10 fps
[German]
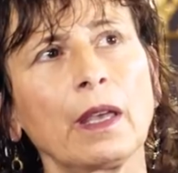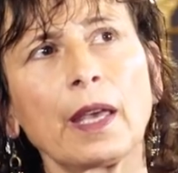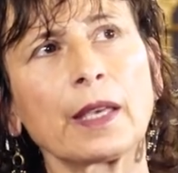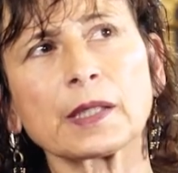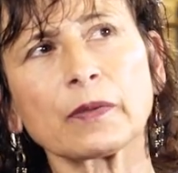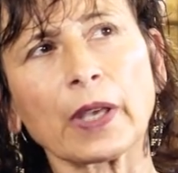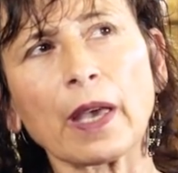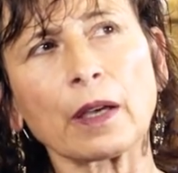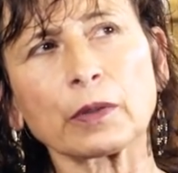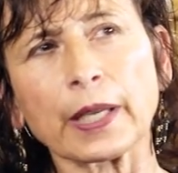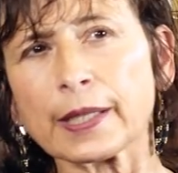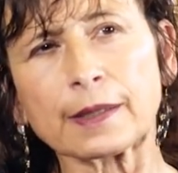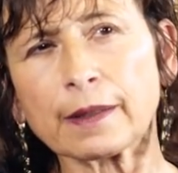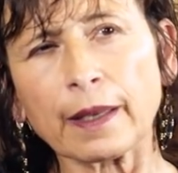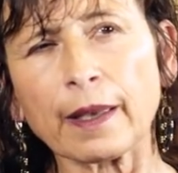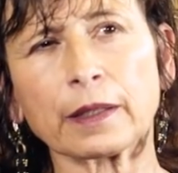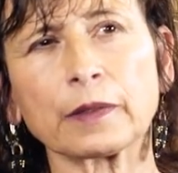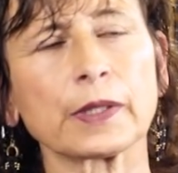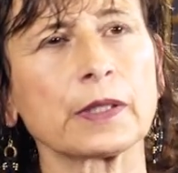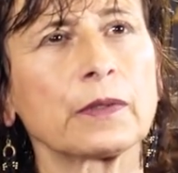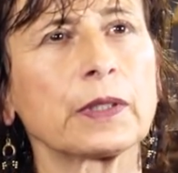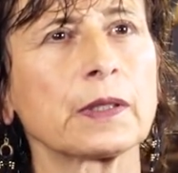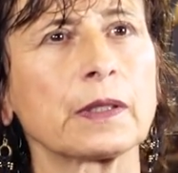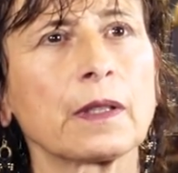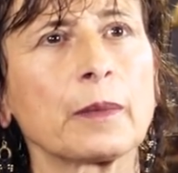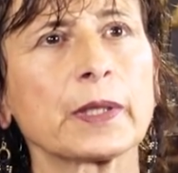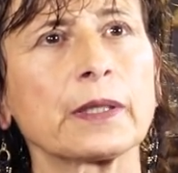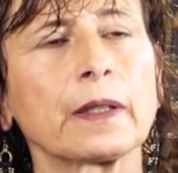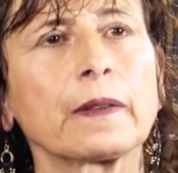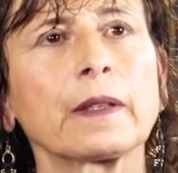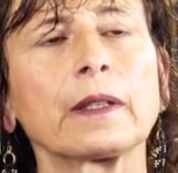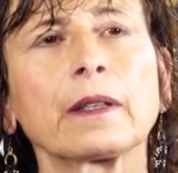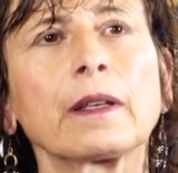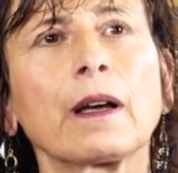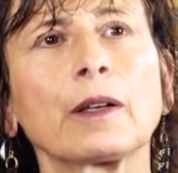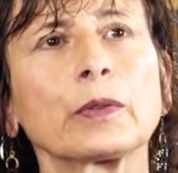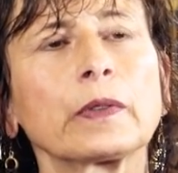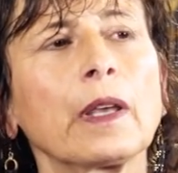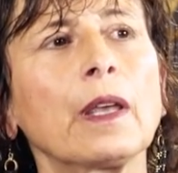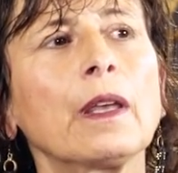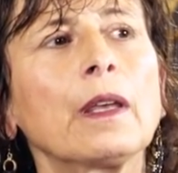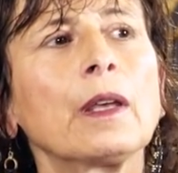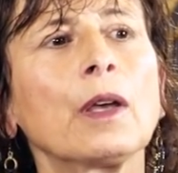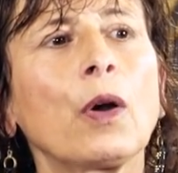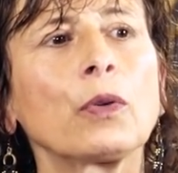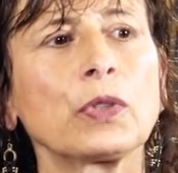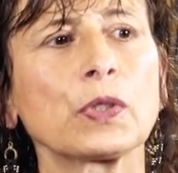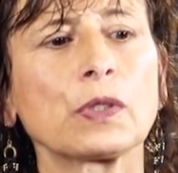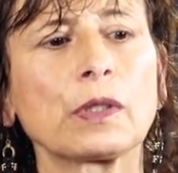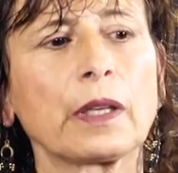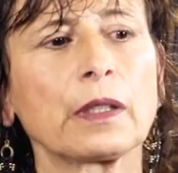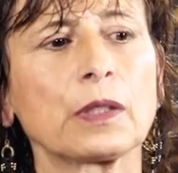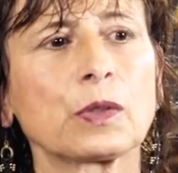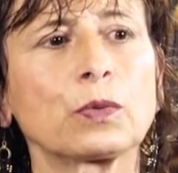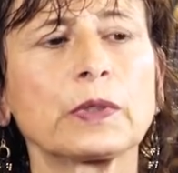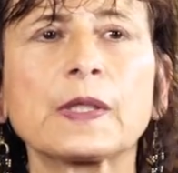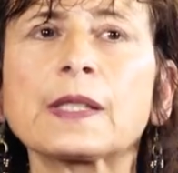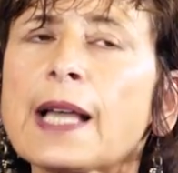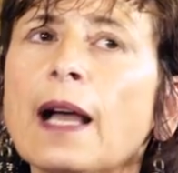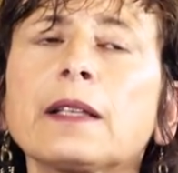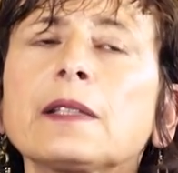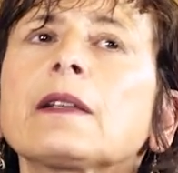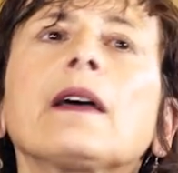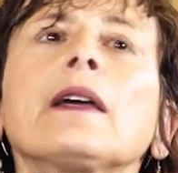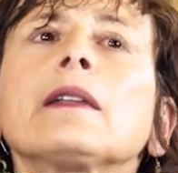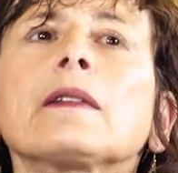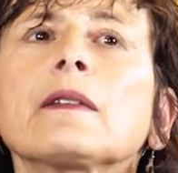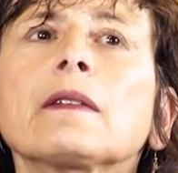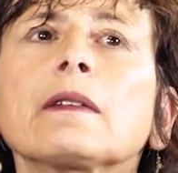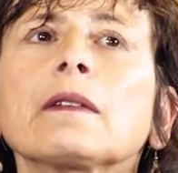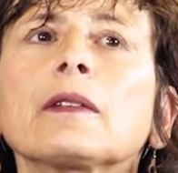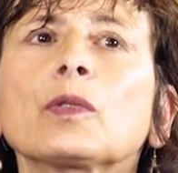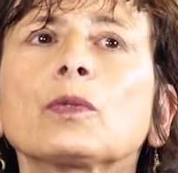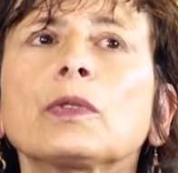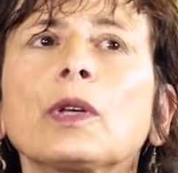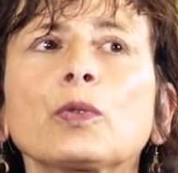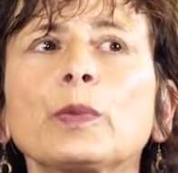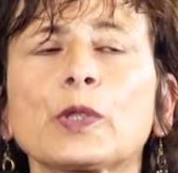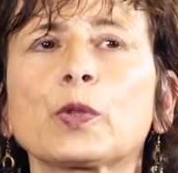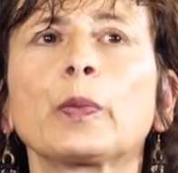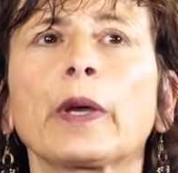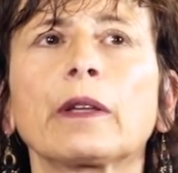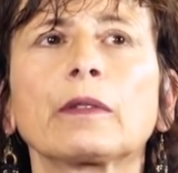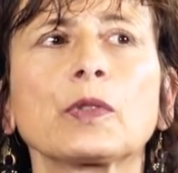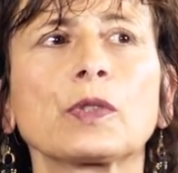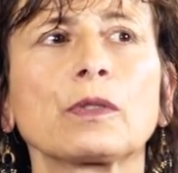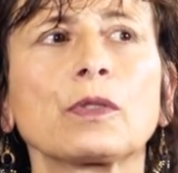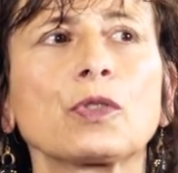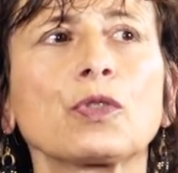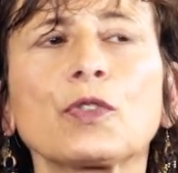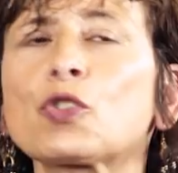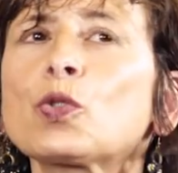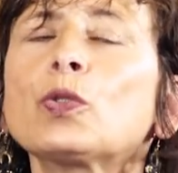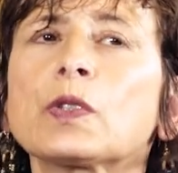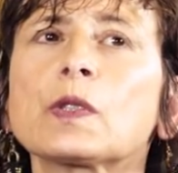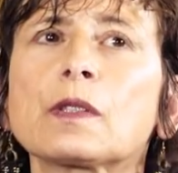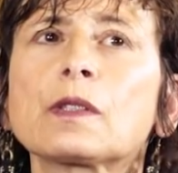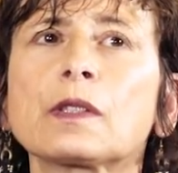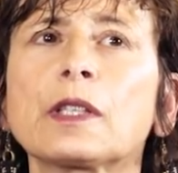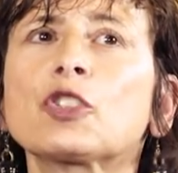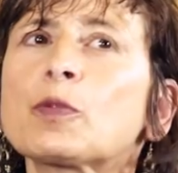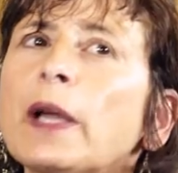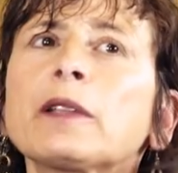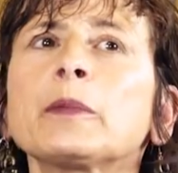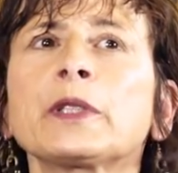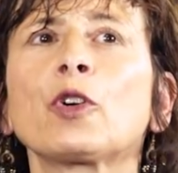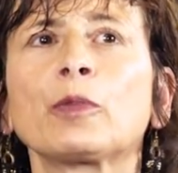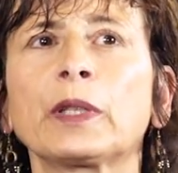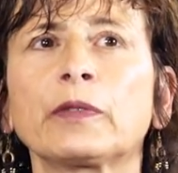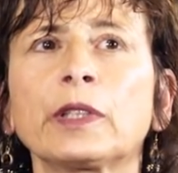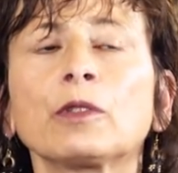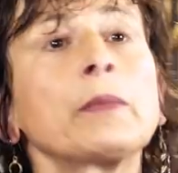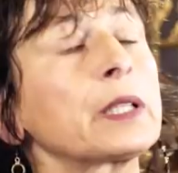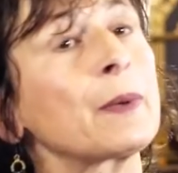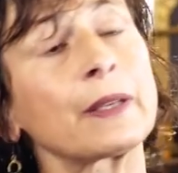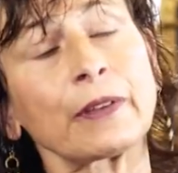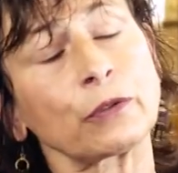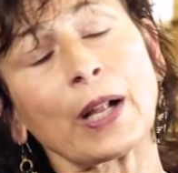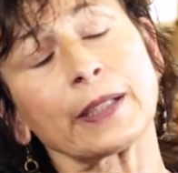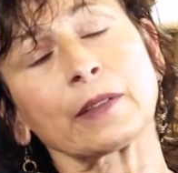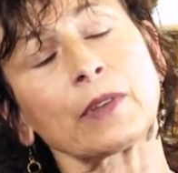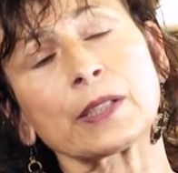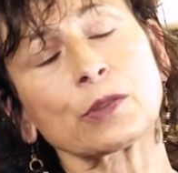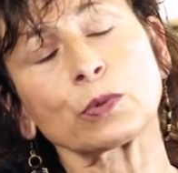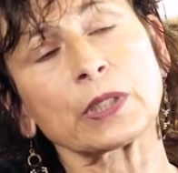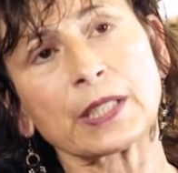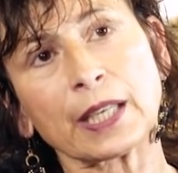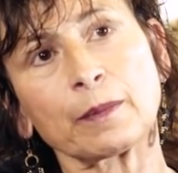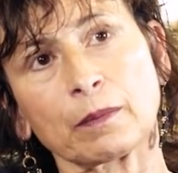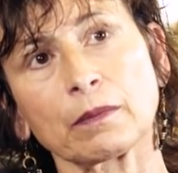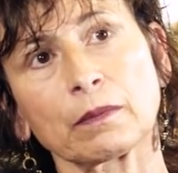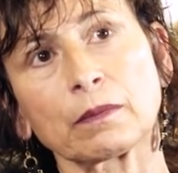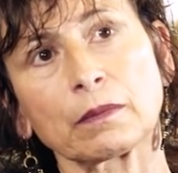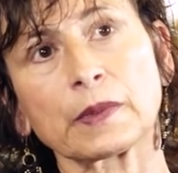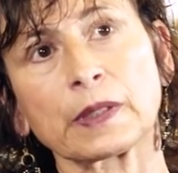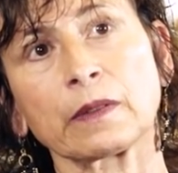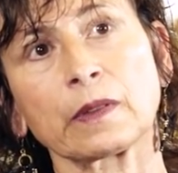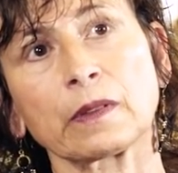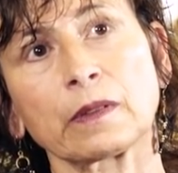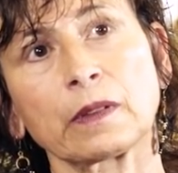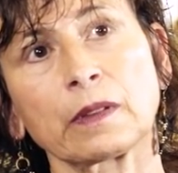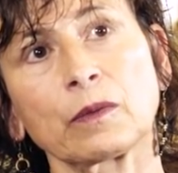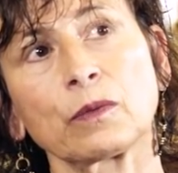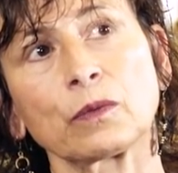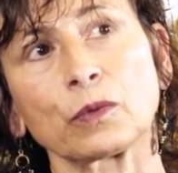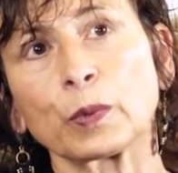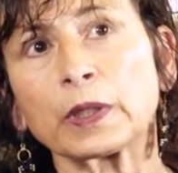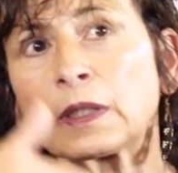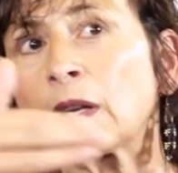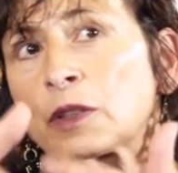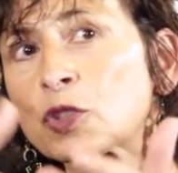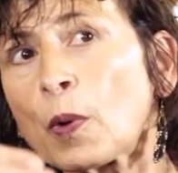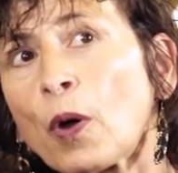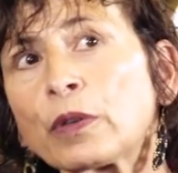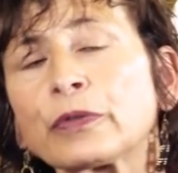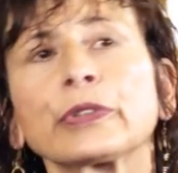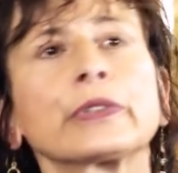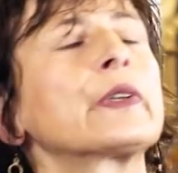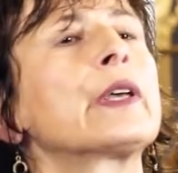SWR oder SDR, ich weiß nicht, wie das sich damals nannte, hingegangen. Und, und das ist eigentlich so diese Sachlichkeit, so darüber zu bringen. Das, das ist was Schönes. Es, es entspannt mich auch mal wieder. Und manchmal einfach vor allen Dingen, weil es gute Themen sind, über die dann gesprochen wird.